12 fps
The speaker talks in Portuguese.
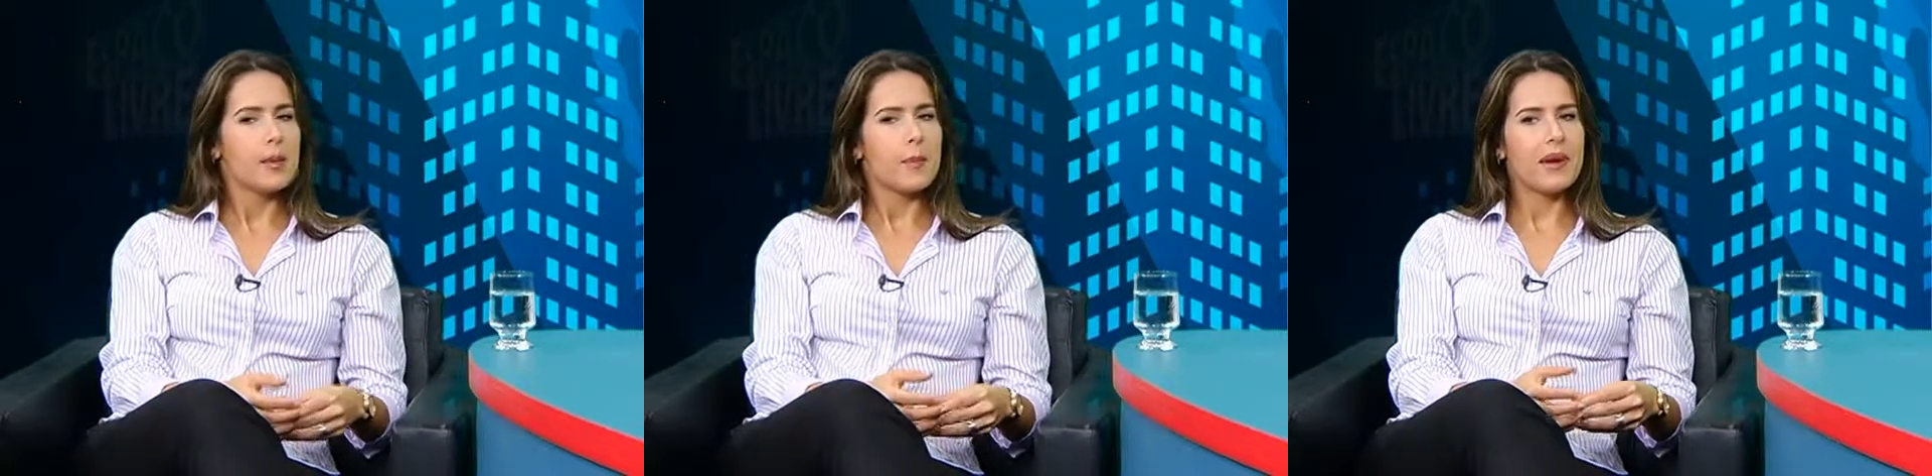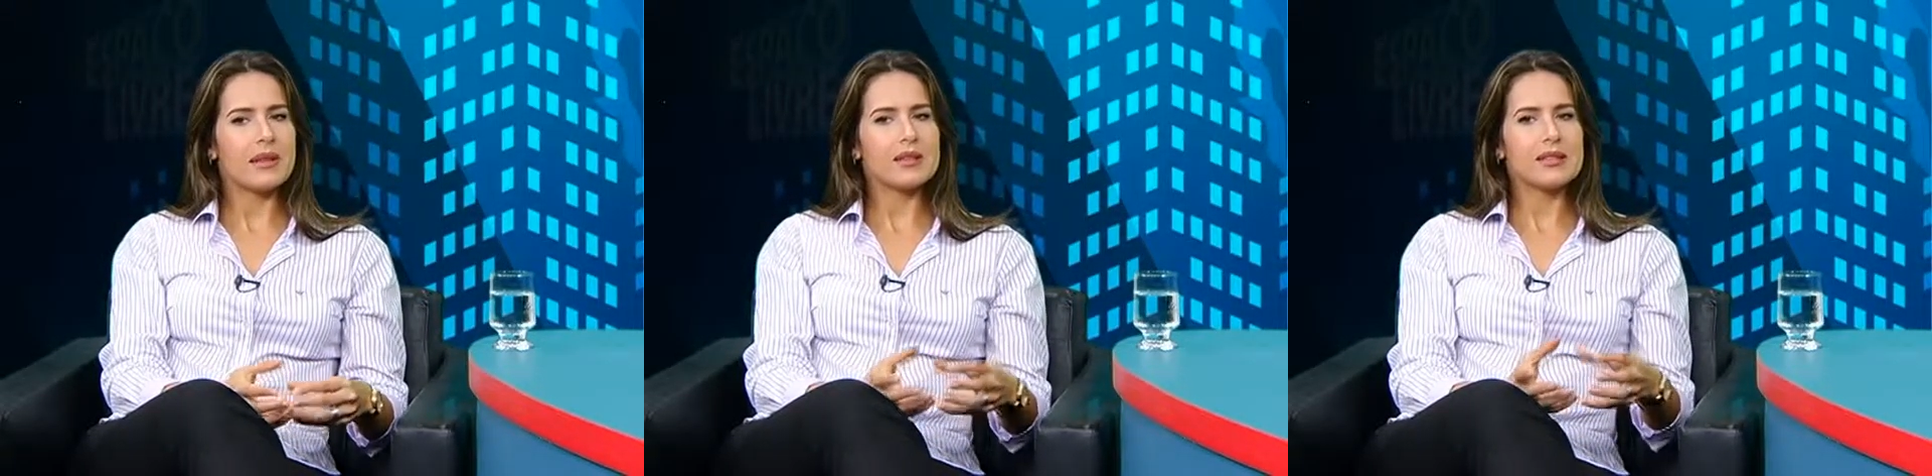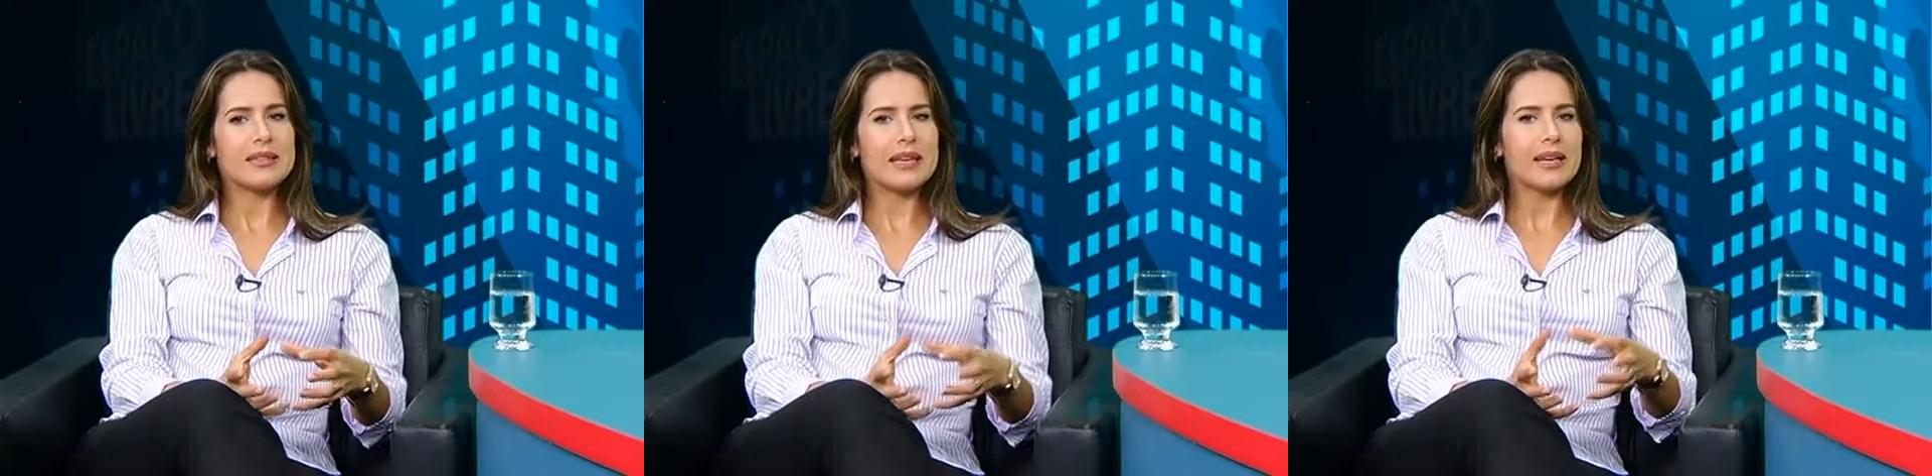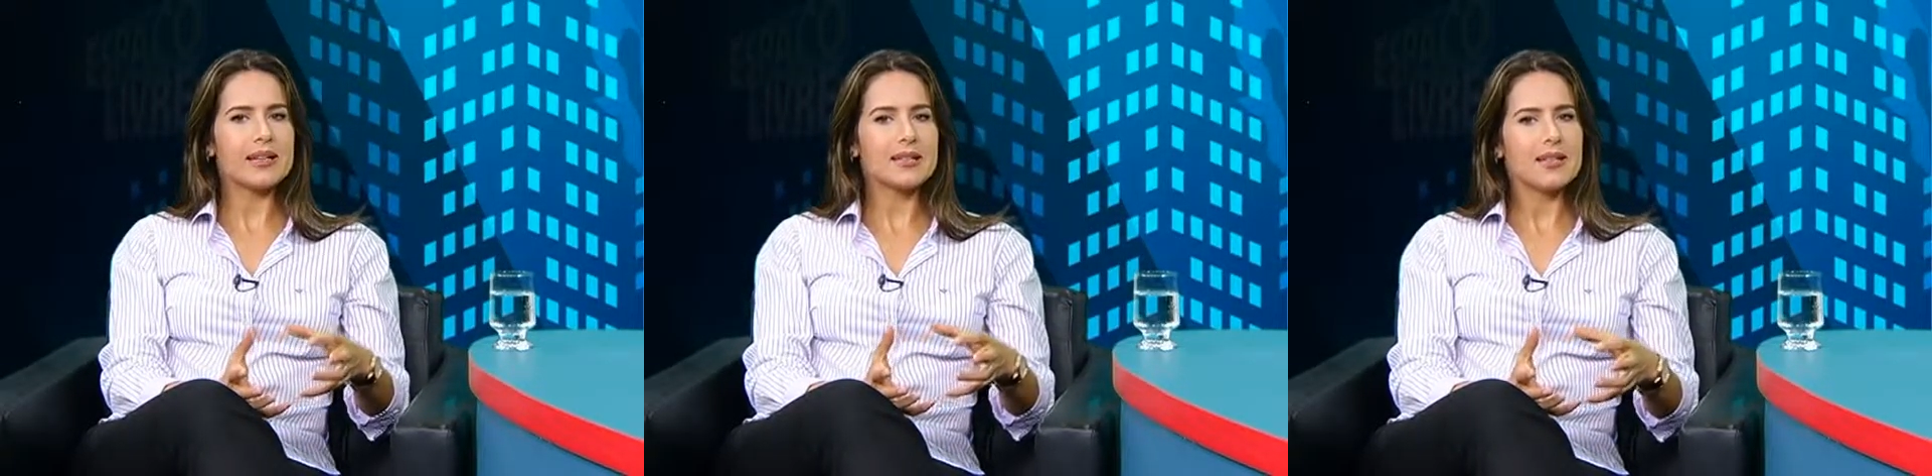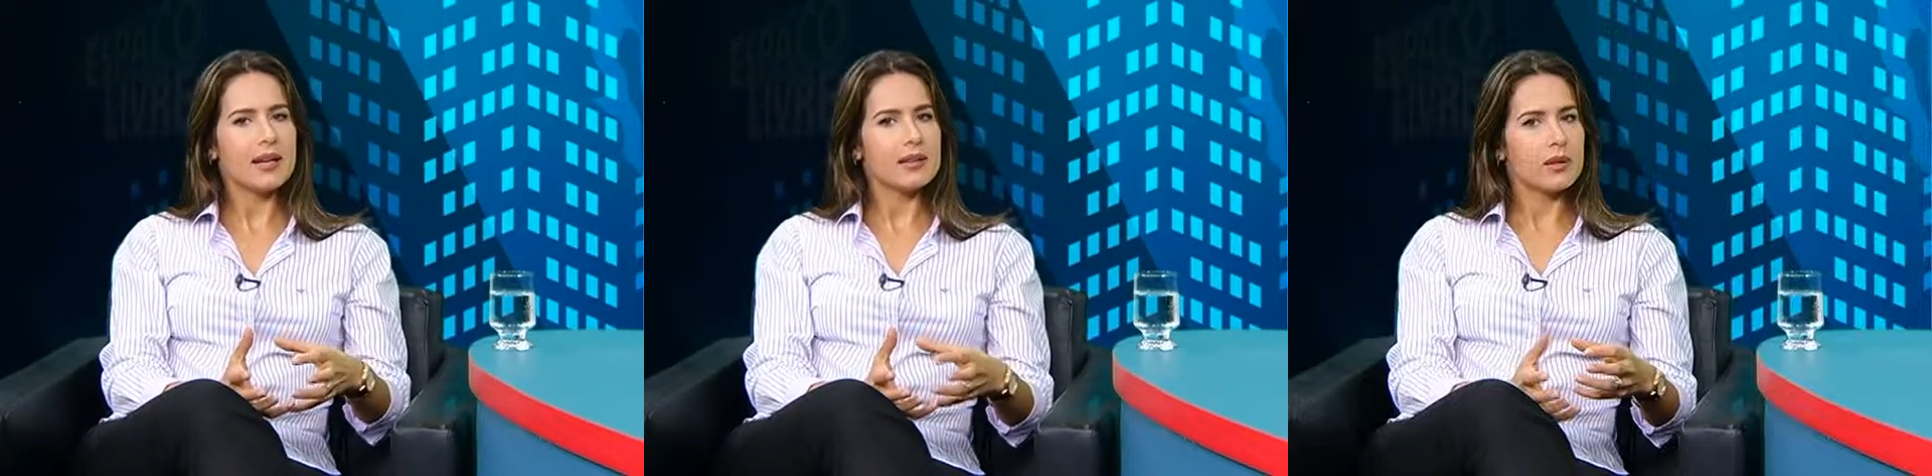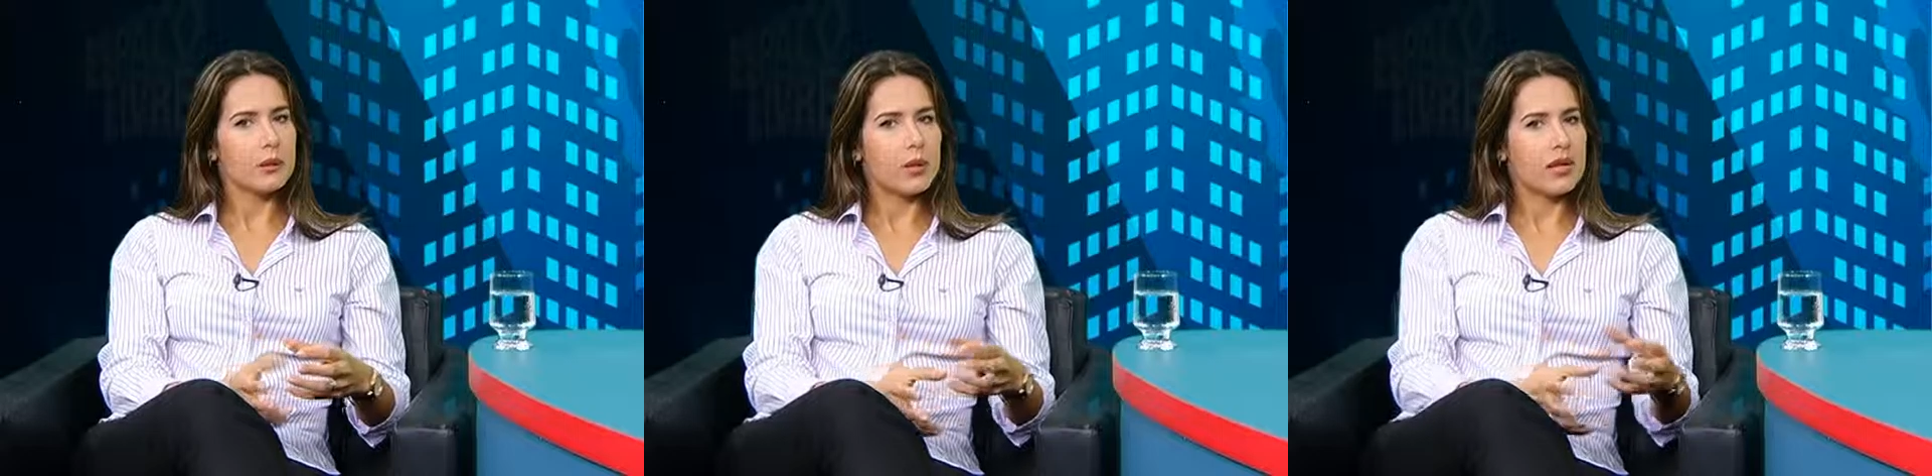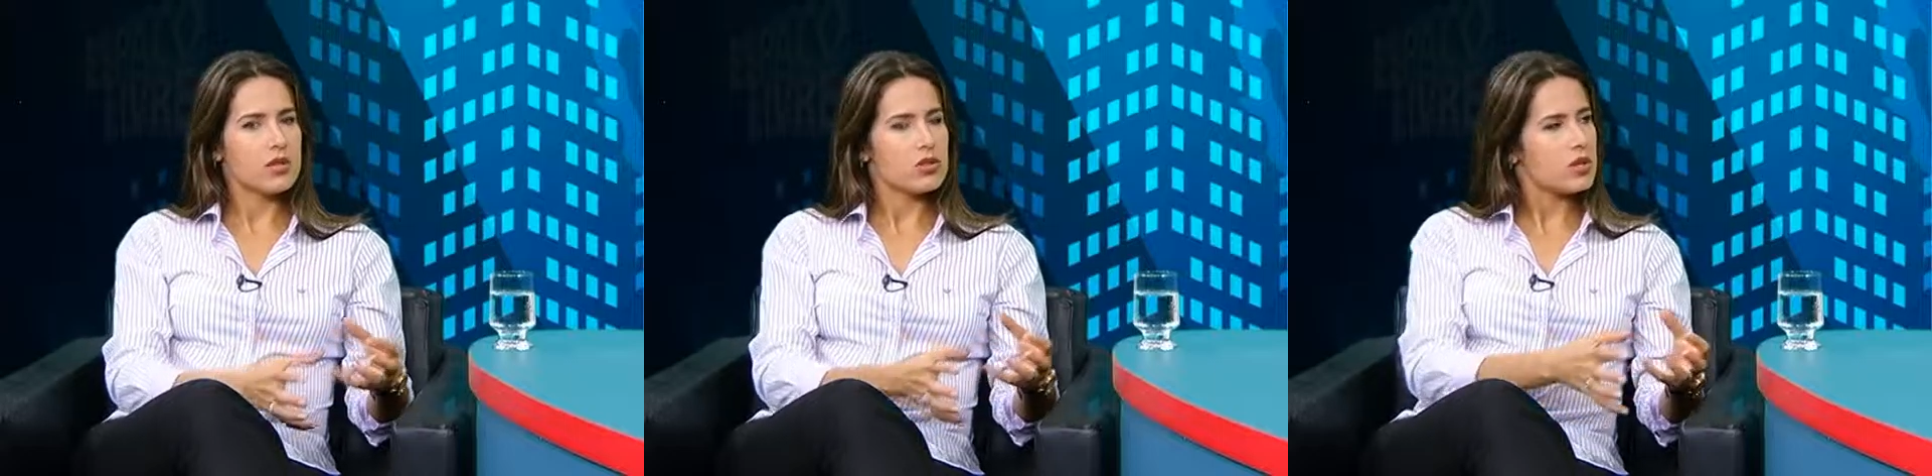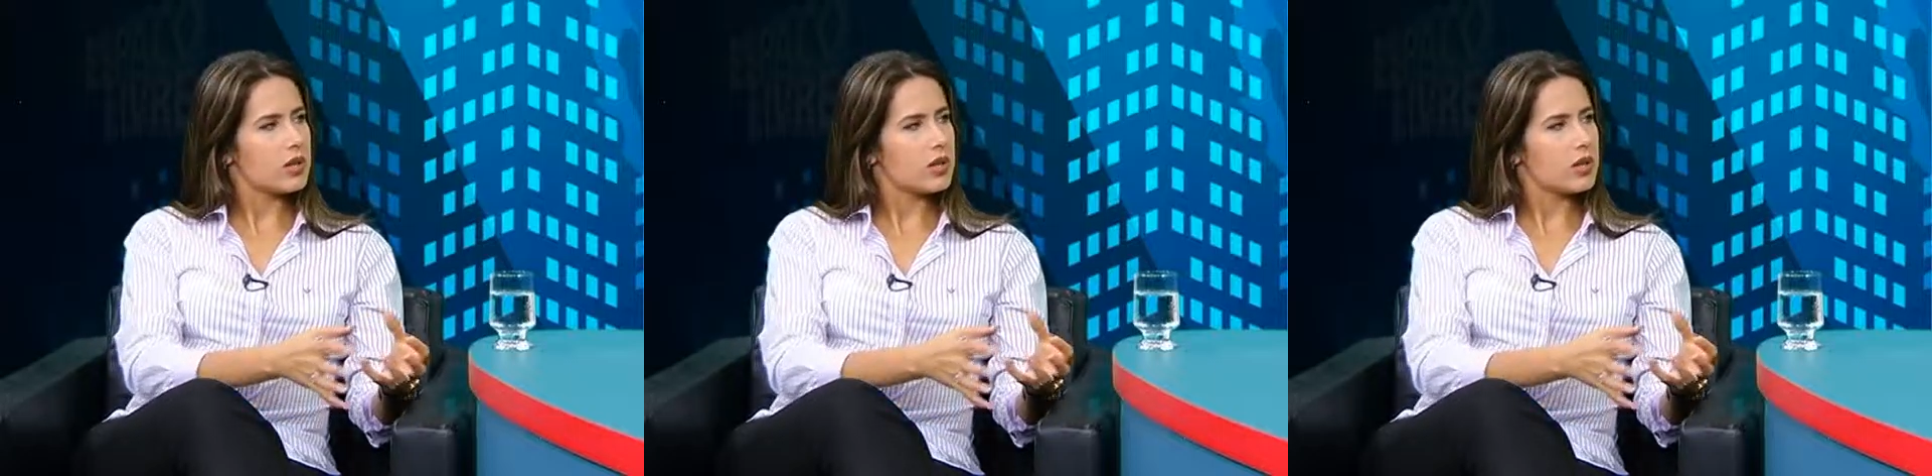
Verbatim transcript: Mas ter exatamente